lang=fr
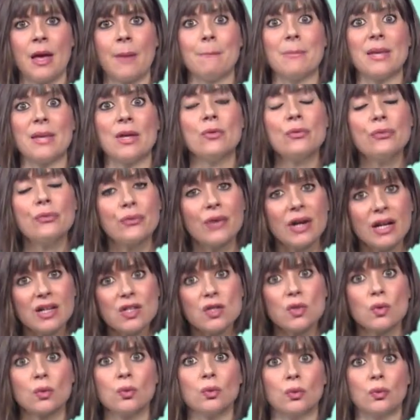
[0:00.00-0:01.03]
Mais une
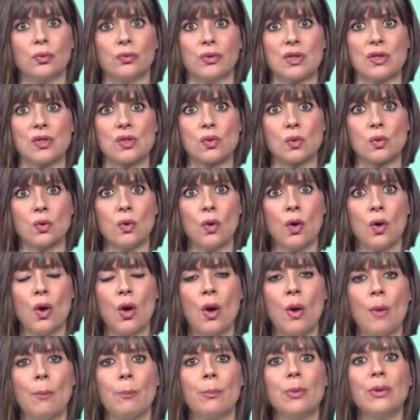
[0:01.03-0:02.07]
fraction du faisceau
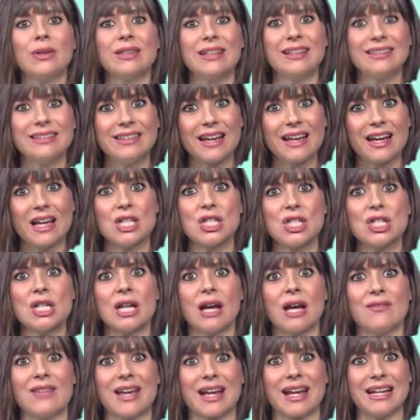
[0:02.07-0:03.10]
peut interagir
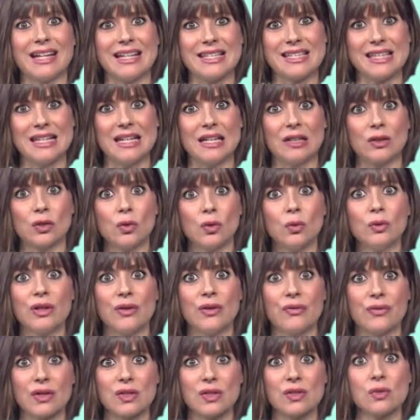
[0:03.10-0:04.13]
avec les électrons de
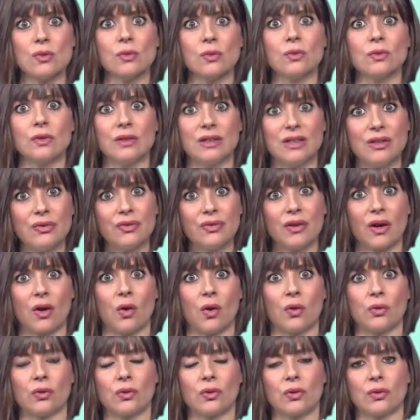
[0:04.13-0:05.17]
façon
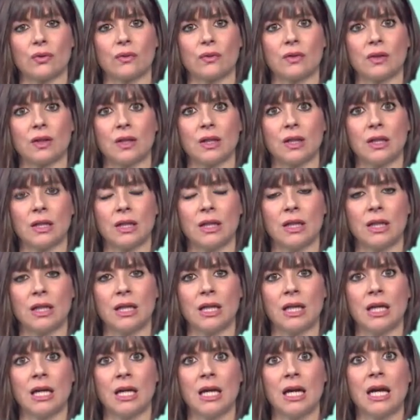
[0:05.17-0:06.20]
différente.
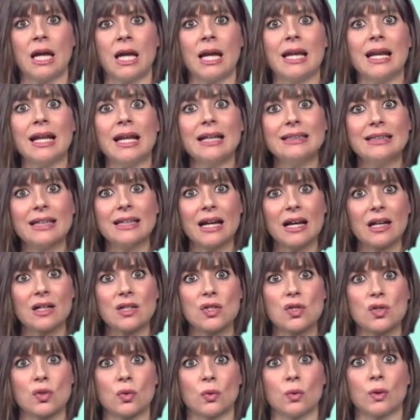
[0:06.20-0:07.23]

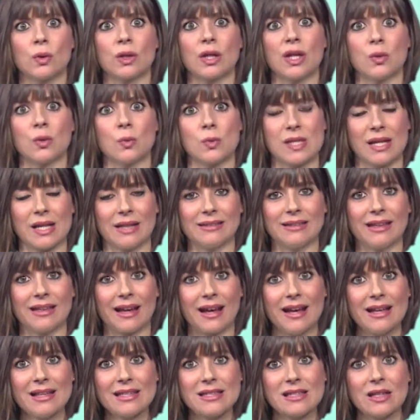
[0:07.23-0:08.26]
L'interaction qui nous
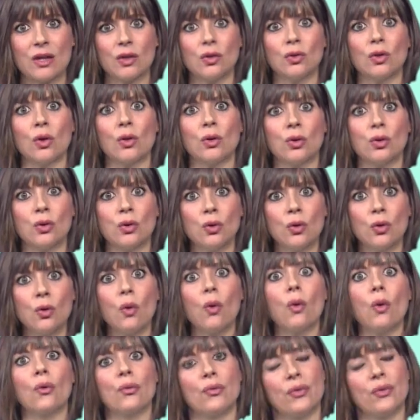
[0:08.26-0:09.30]
intéresse donne lieu
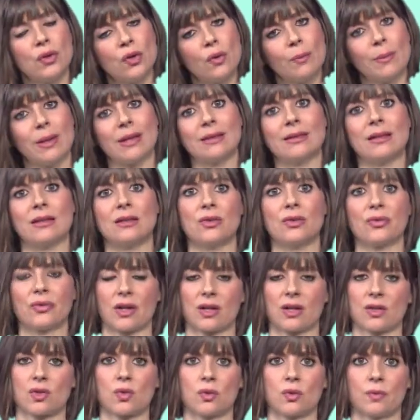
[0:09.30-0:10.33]
au phénomène des
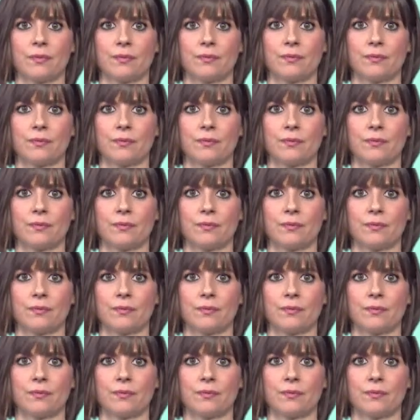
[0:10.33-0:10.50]
diffraction.